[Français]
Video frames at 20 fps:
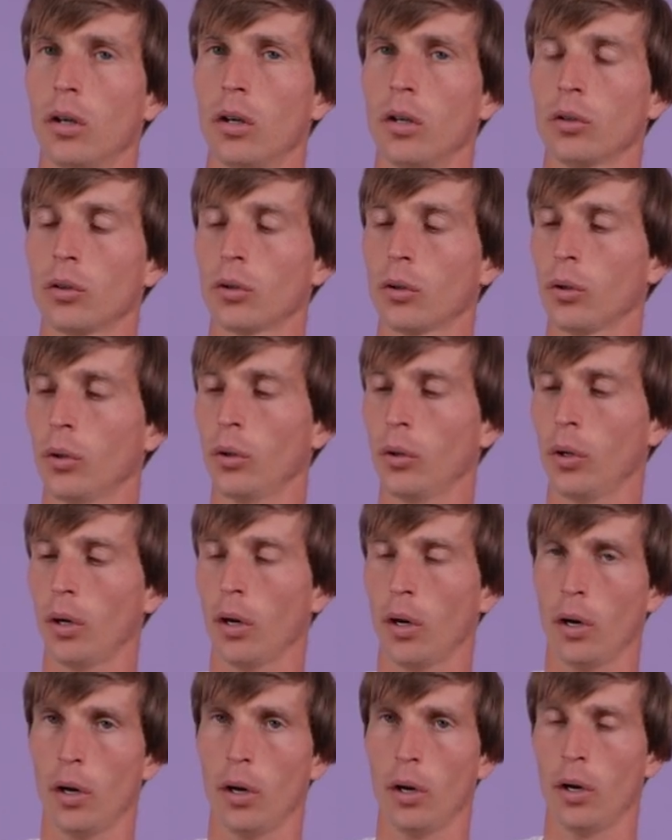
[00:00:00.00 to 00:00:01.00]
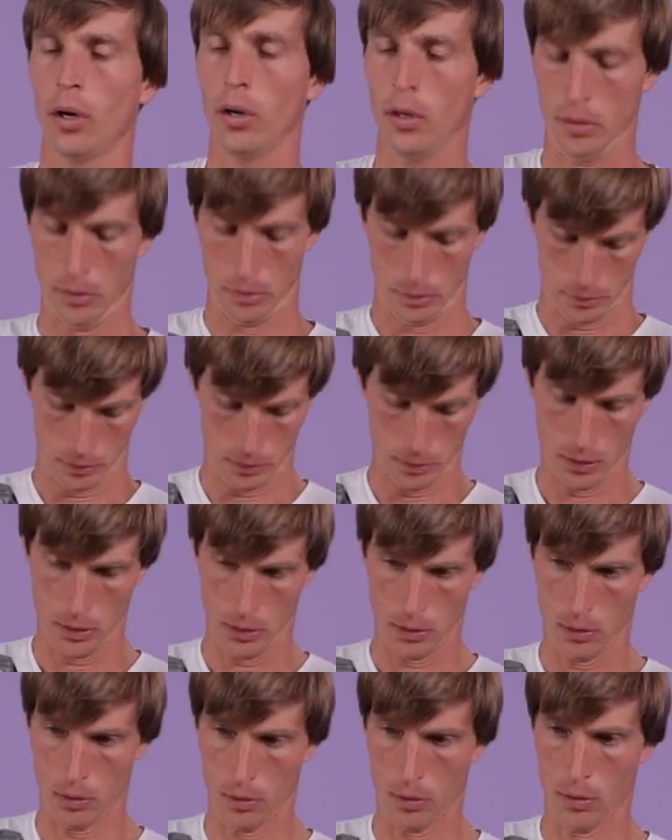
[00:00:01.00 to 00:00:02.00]
entre euh,
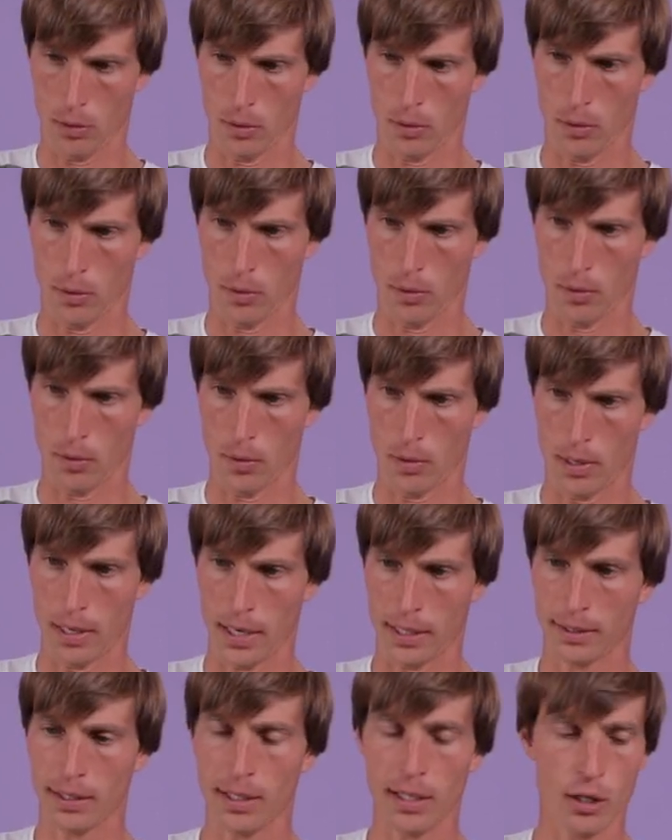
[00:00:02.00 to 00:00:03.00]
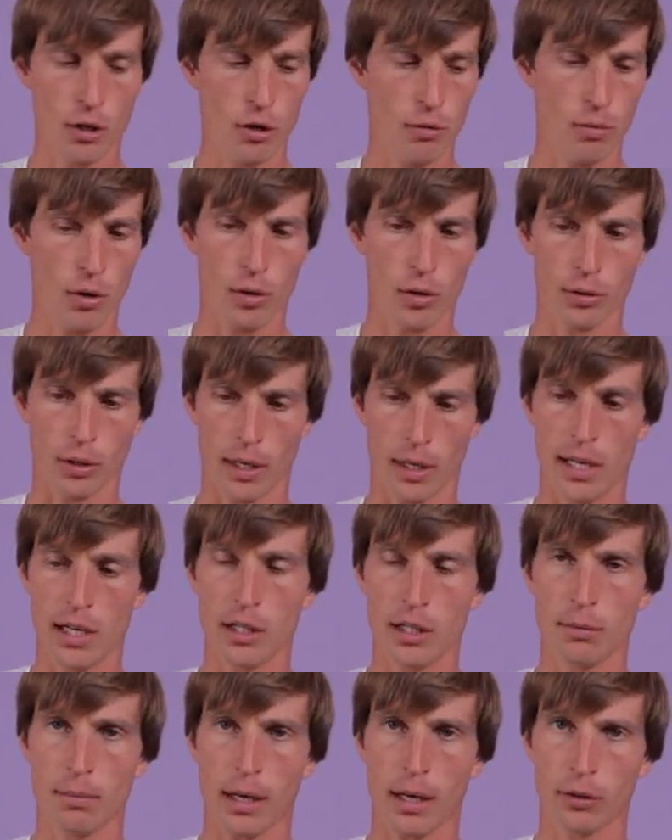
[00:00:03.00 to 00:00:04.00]
la télécommande et le
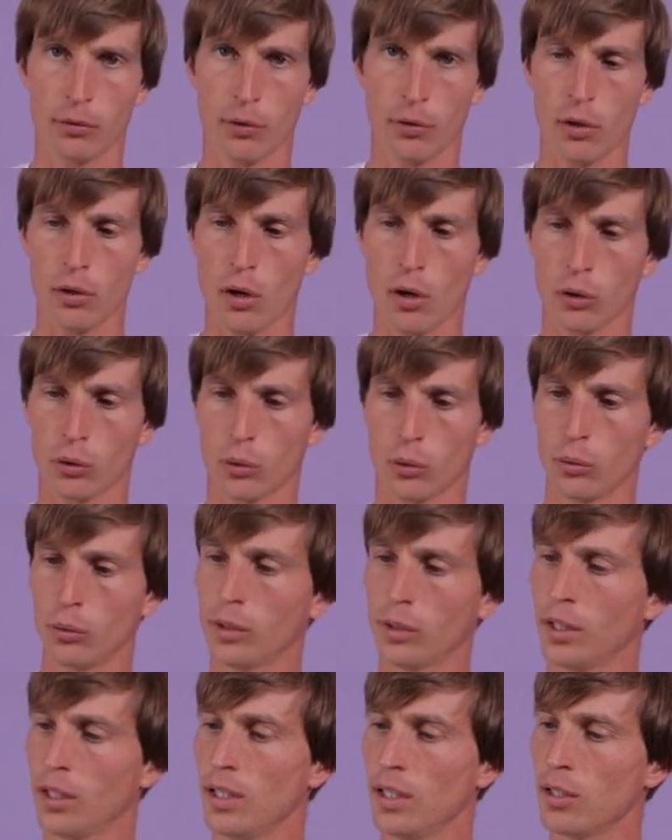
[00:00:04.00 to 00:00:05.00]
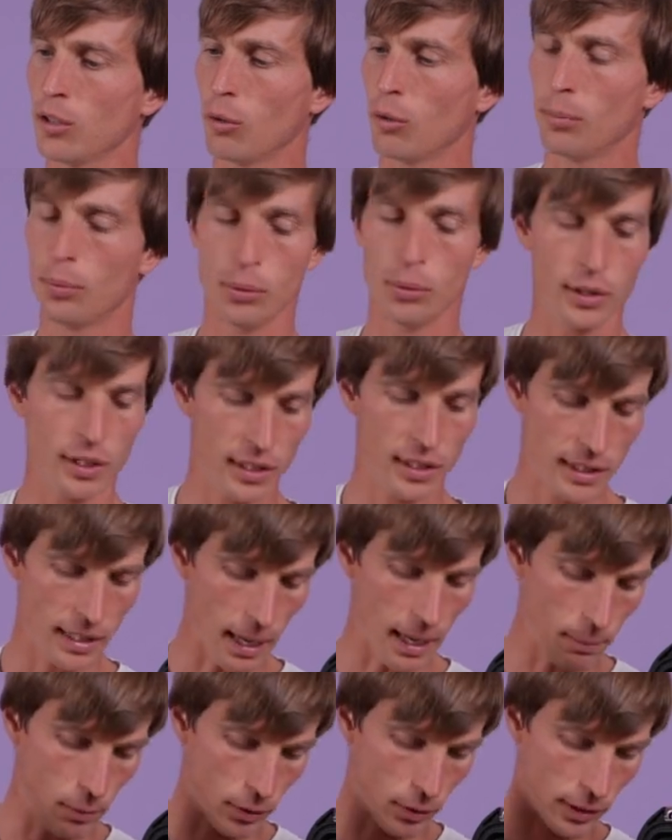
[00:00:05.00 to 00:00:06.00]
smartphone lorsqu'on utilise le petit
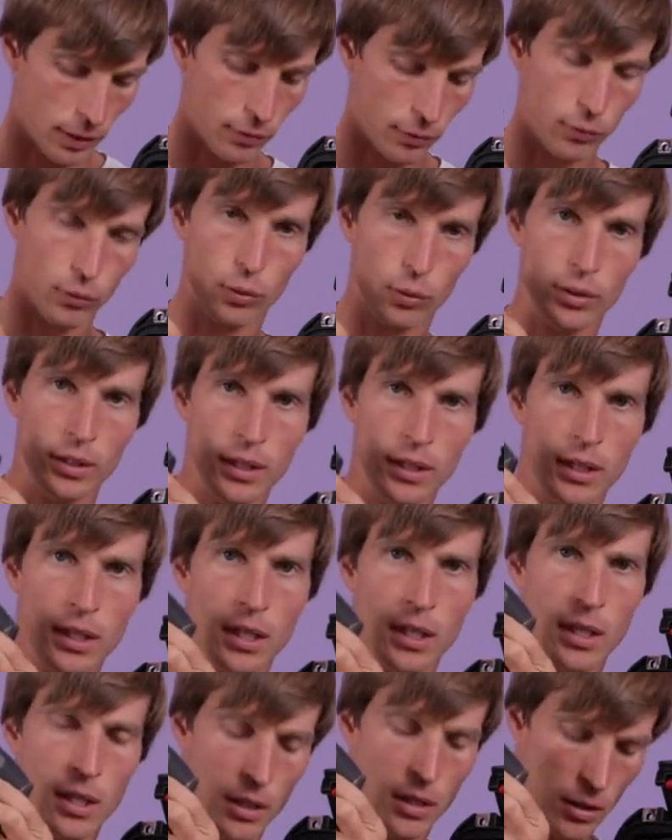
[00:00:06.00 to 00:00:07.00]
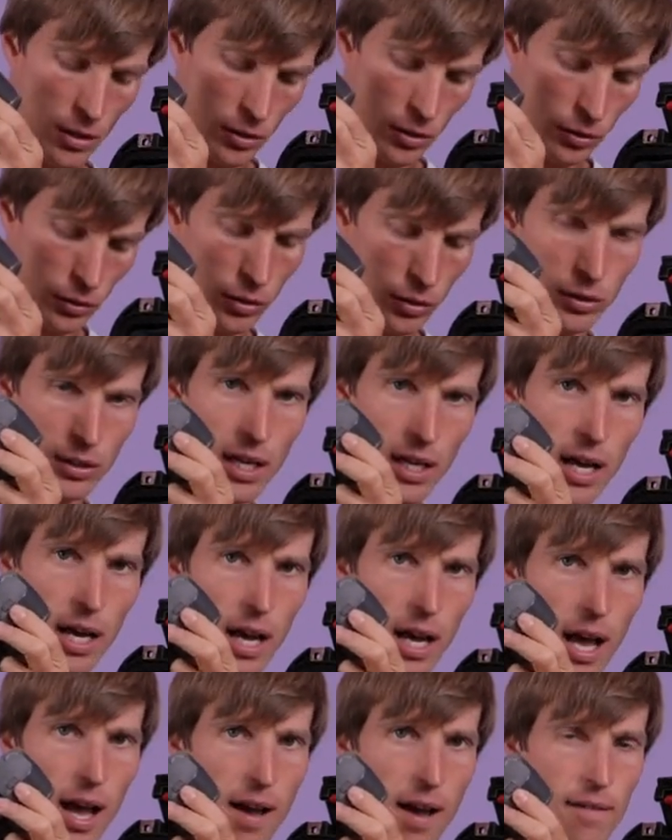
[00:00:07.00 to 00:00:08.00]
câble qui est fourni en
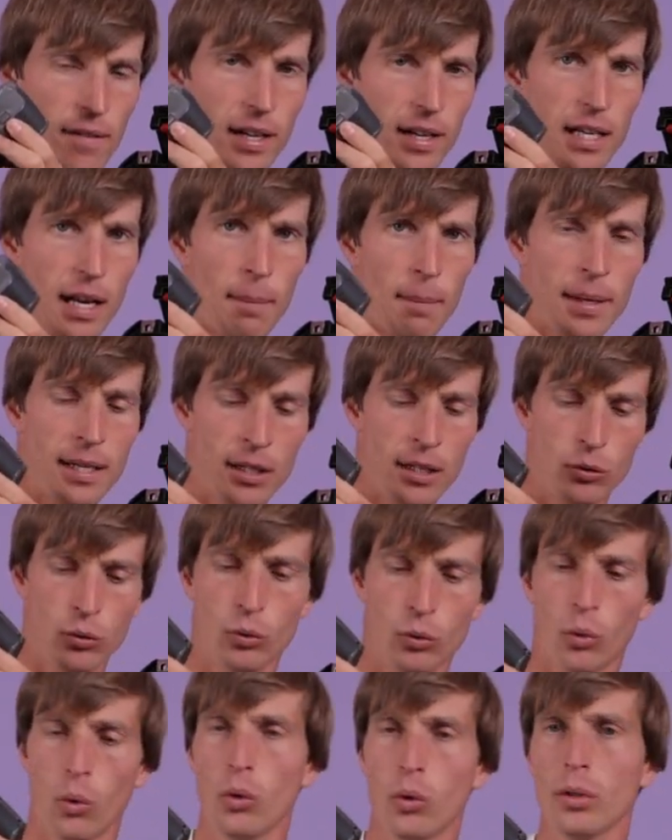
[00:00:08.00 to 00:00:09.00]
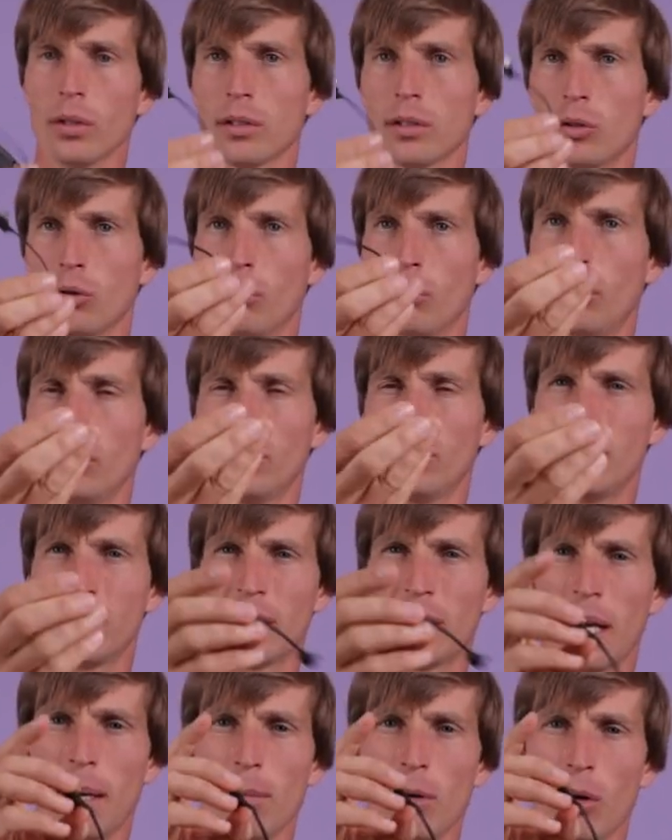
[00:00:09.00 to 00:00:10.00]
standard avec la manette du drone, ce petit
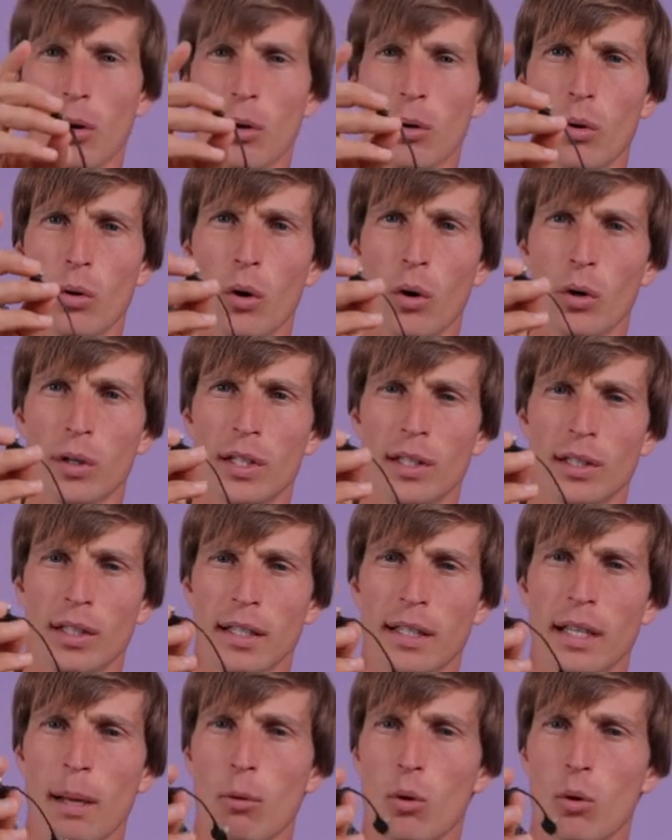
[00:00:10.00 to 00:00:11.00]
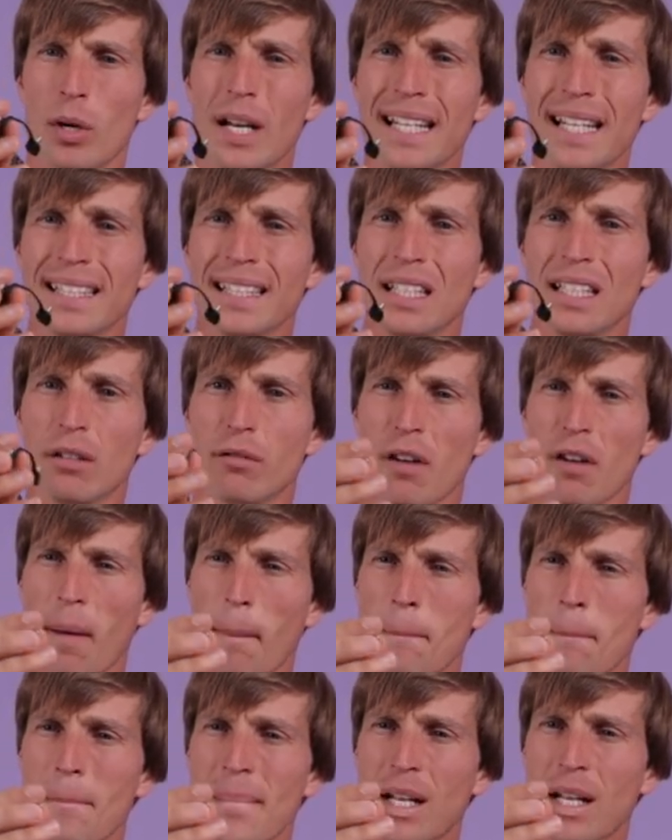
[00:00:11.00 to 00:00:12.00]
câble euh, qui est un câble Lightning vers
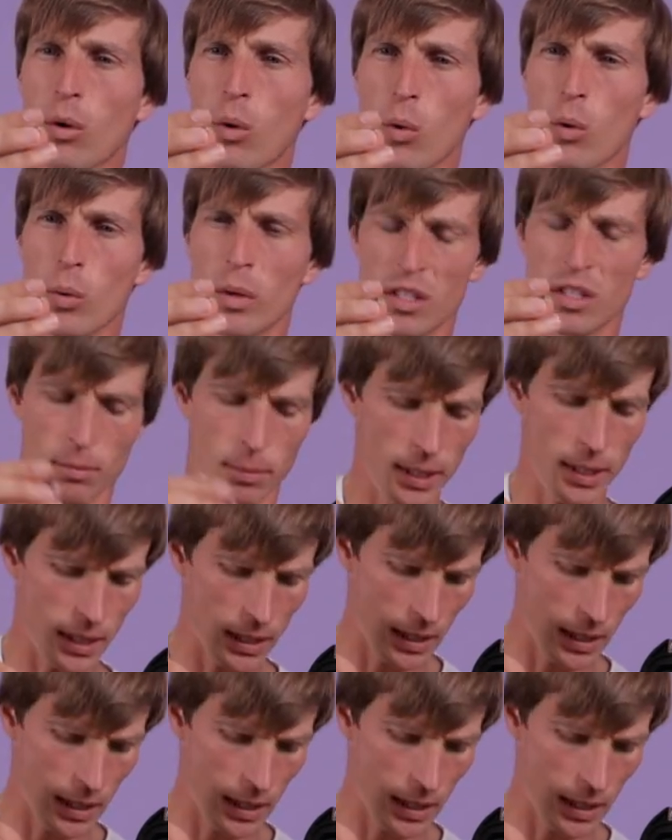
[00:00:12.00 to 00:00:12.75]
micro USB.